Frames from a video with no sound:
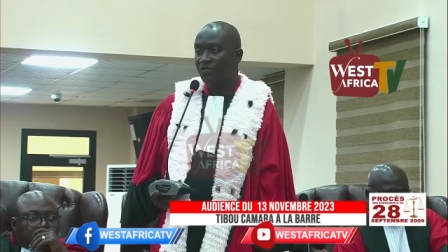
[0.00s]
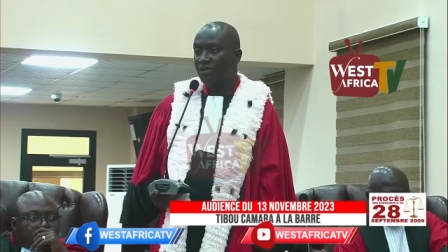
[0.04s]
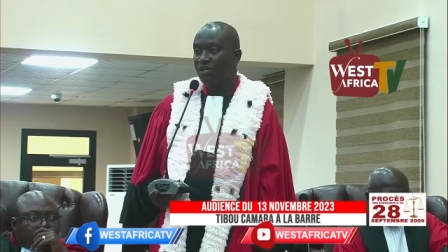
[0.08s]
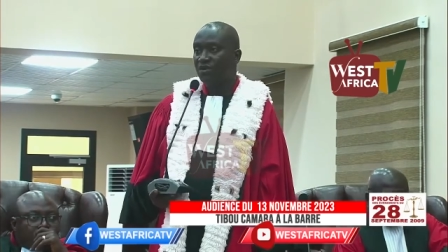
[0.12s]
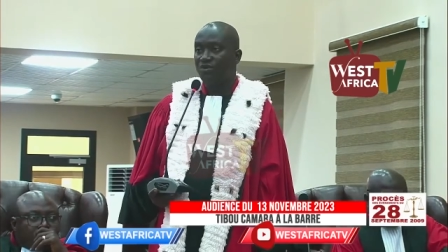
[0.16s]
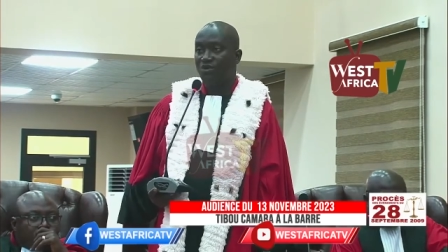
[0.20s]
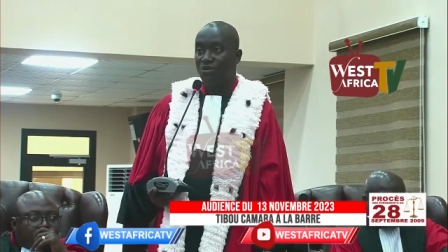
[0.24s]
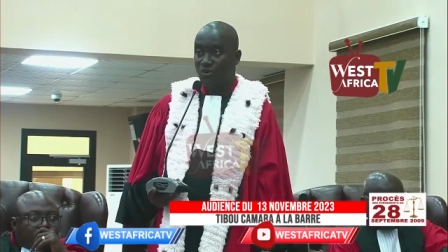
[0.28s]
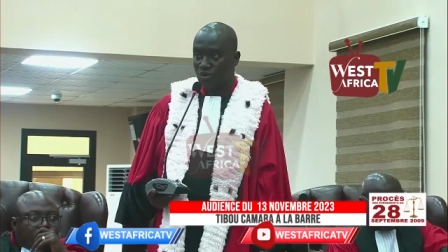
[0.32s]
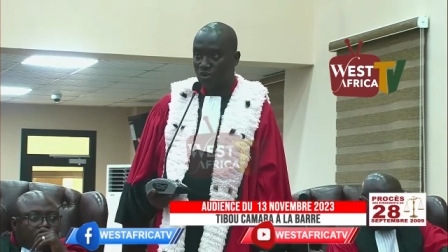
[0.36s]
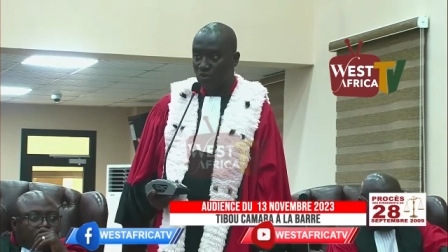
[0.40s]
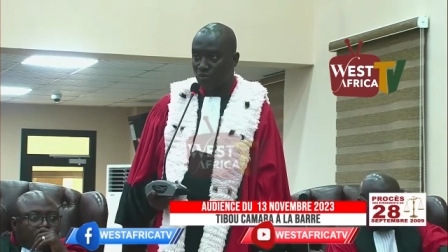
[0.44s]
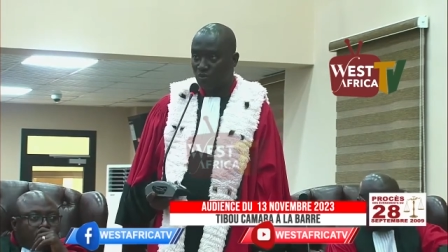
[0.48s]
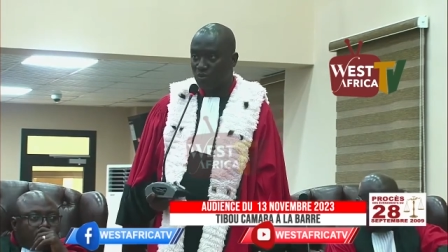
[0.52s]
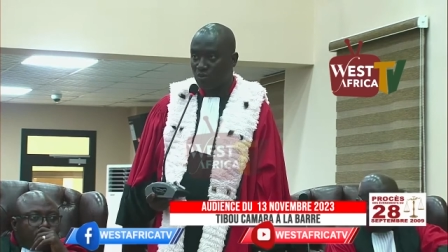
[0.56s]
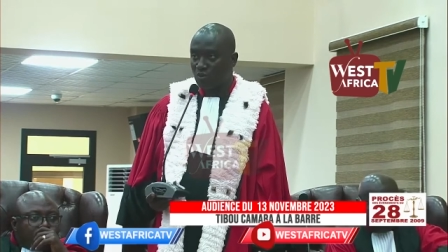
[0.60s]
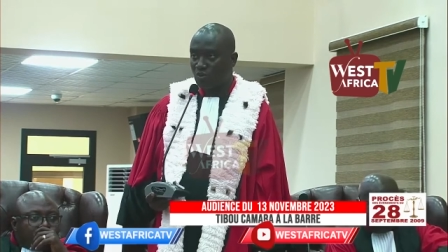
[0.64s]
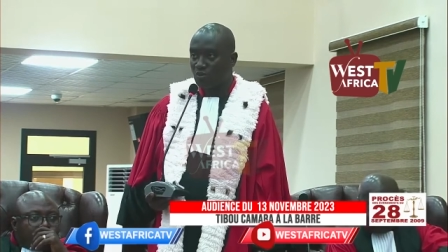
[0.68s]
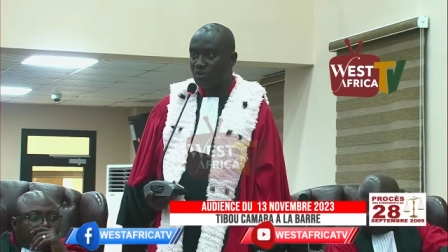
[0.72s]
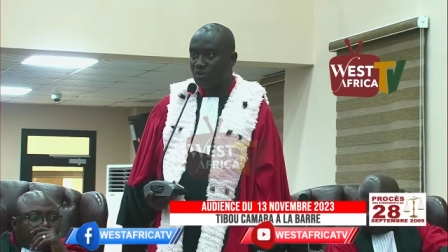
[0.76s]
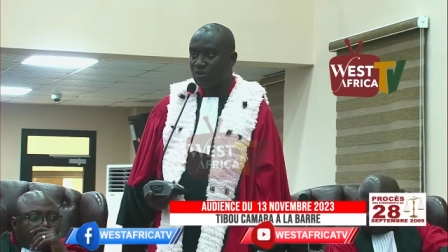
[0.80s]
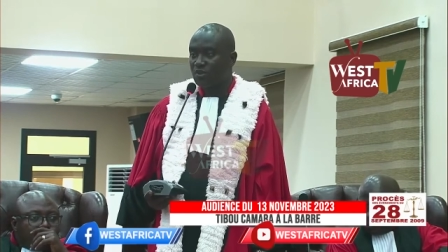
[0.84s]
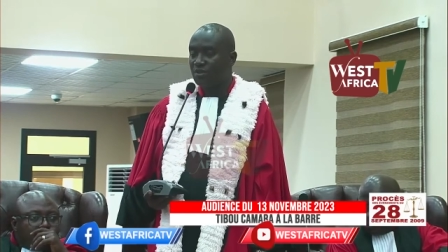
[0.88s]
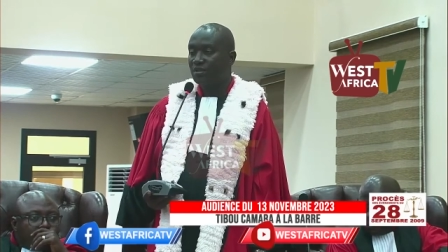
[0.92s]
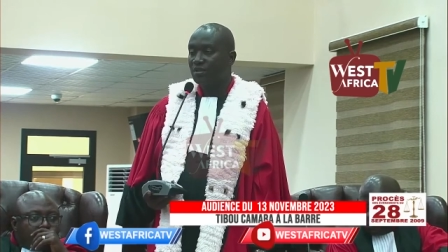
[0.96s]
je
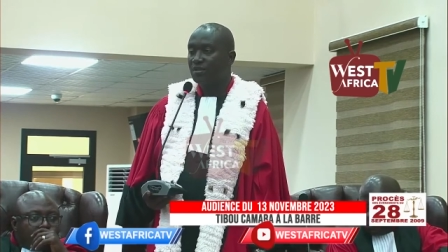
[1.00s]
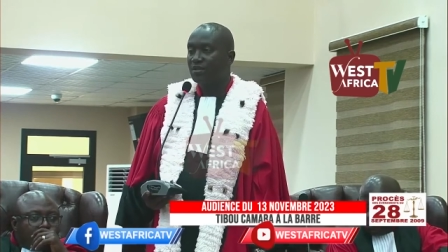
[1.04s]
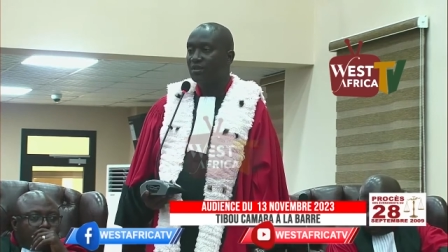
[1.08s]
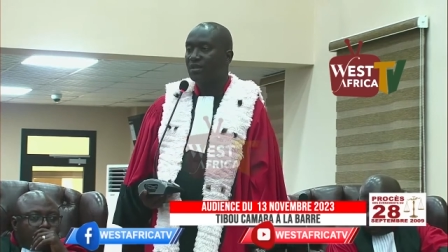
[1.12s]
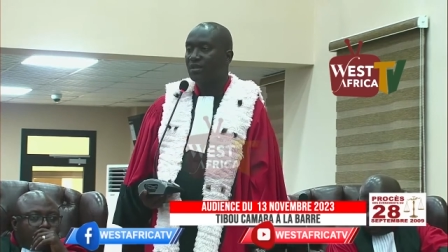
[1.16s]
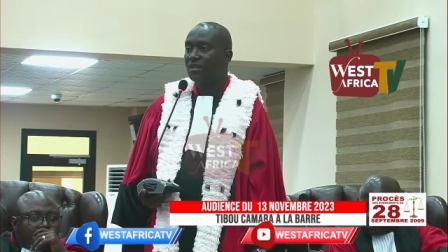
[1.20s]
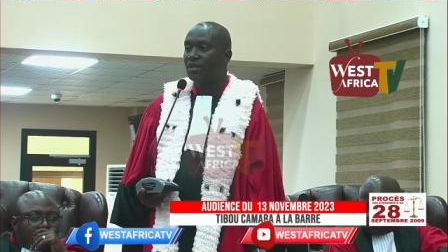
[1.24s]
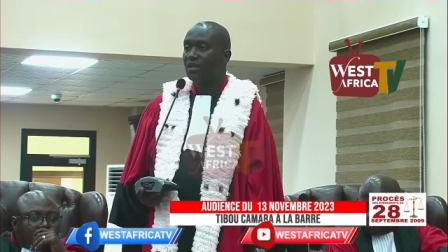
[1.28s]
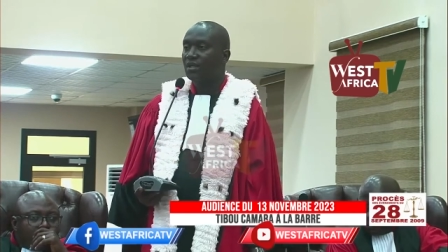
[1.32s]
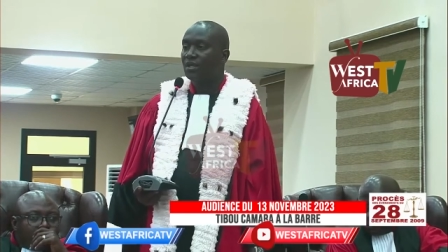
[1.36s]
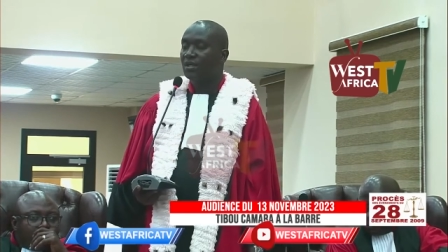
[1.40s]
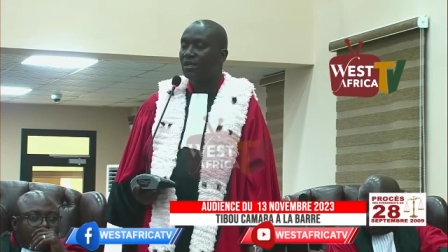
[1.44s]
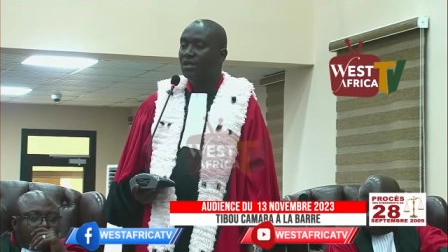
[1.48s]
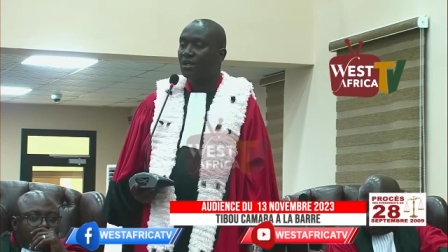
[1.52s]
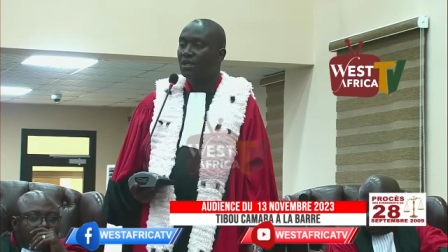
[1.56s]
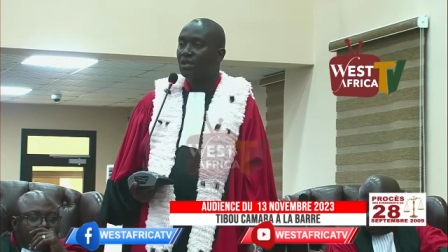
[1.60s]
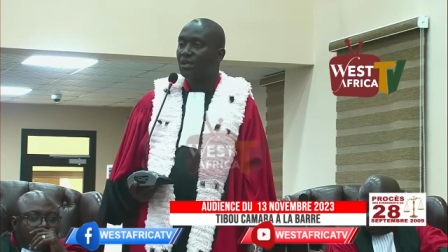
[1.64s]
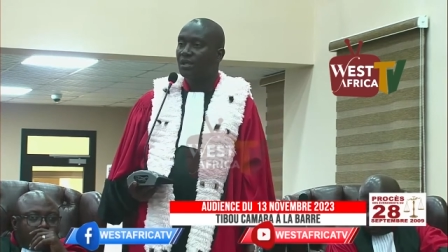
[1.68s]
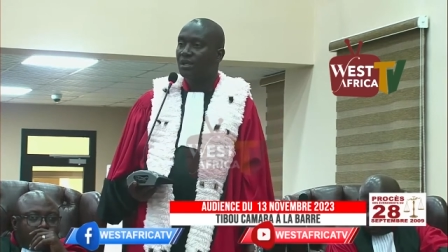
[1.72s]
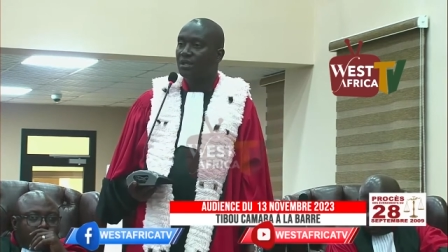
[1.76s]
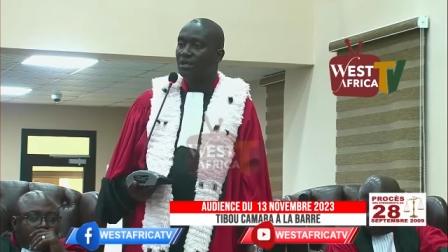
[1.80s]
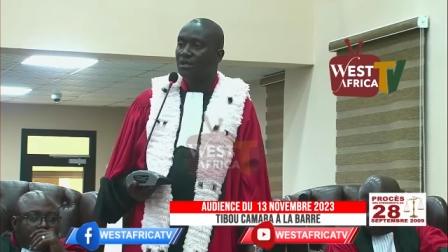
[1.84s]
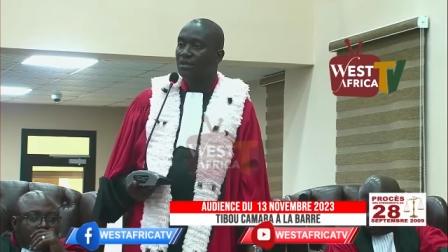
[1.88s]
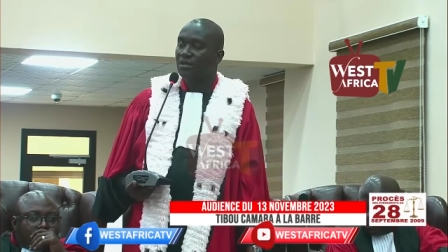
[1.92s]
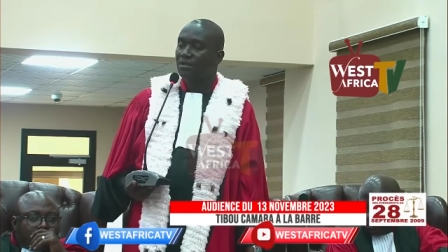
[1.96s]
suppose,
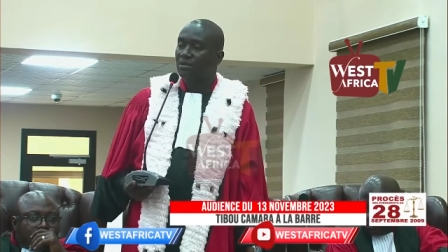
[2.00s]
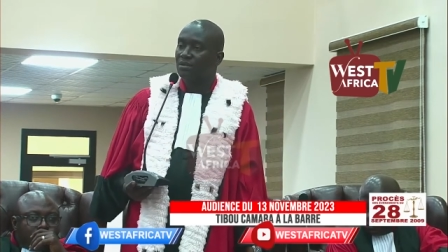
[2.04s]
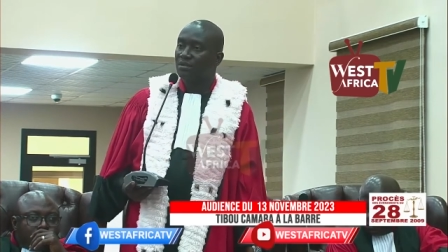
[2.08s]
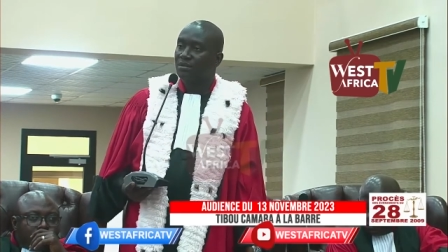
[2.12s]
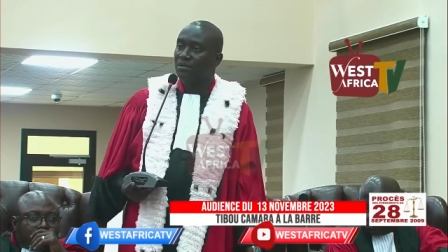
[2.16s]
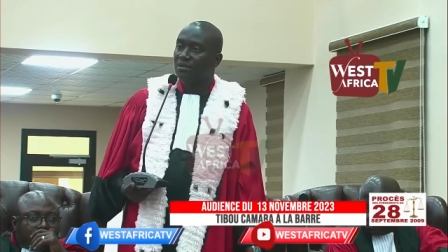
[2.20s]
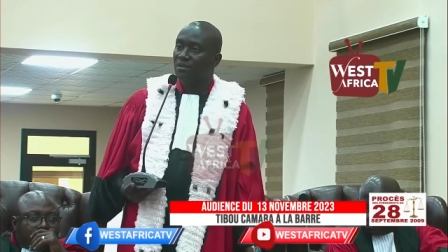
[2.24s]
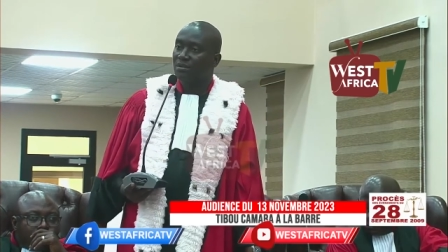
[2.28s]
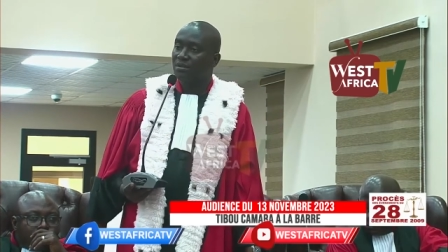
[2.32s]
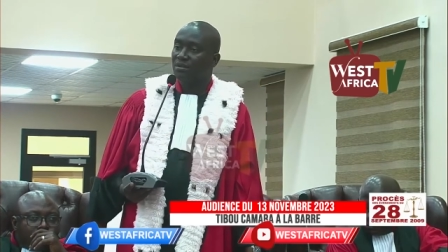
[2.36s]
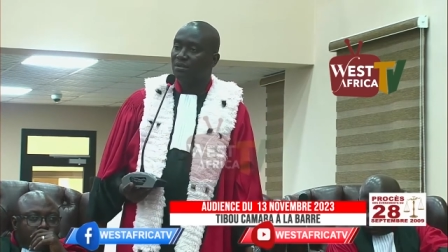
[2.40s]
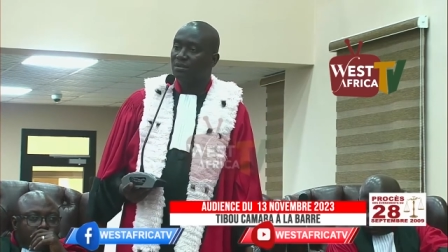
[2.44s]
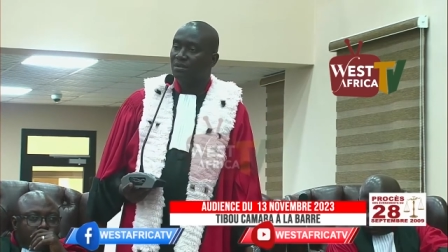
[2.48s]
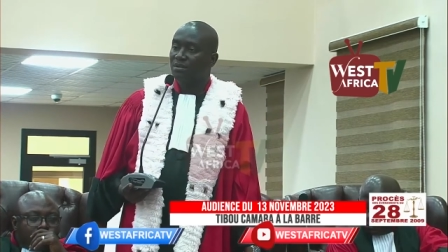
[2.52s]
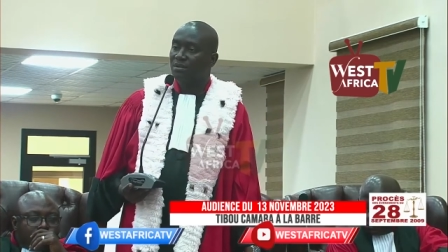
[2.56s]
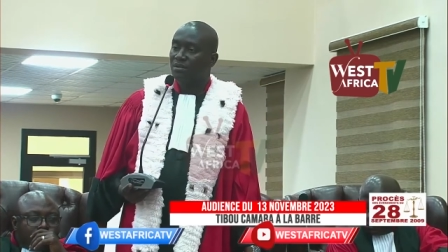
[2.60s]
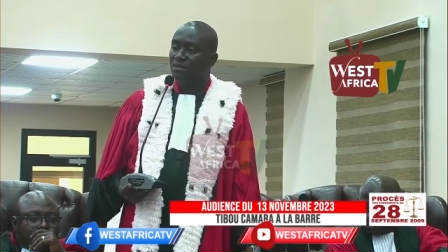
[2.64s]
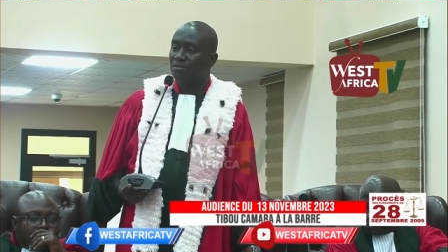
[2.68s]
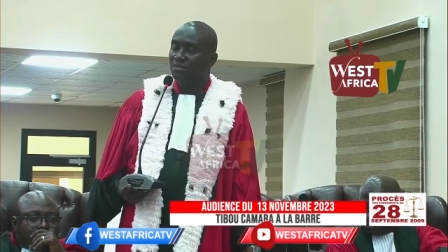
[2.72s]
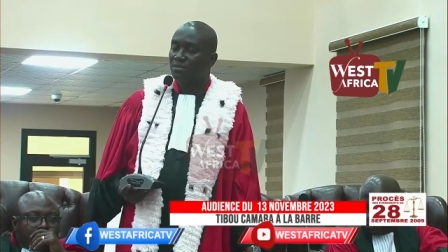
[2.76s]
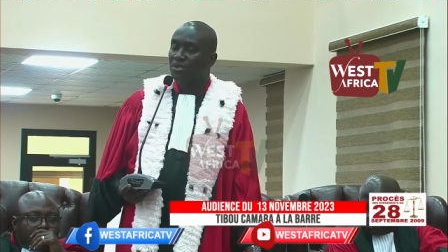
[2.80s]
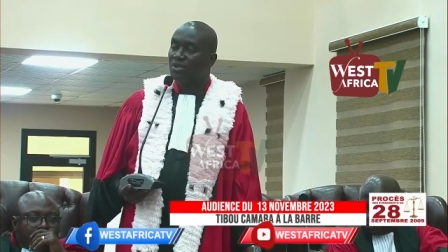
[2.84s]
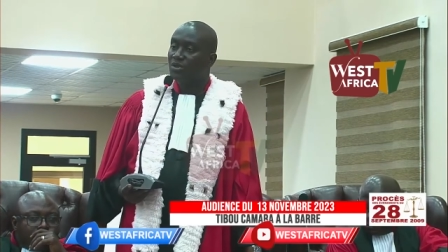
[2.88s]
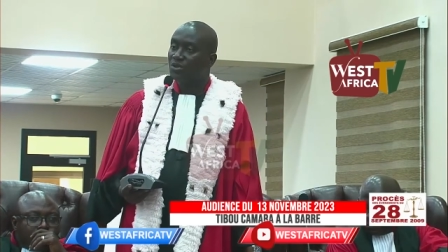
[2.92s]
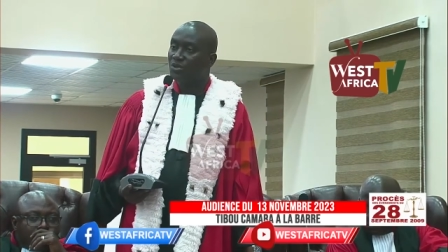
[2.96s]
entre
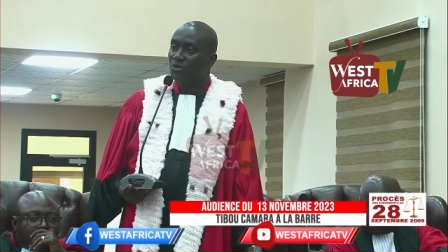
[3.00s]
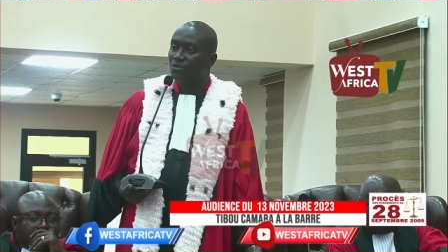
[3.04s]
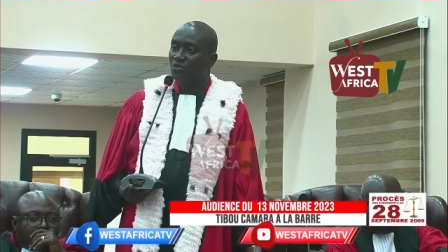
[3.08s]
M.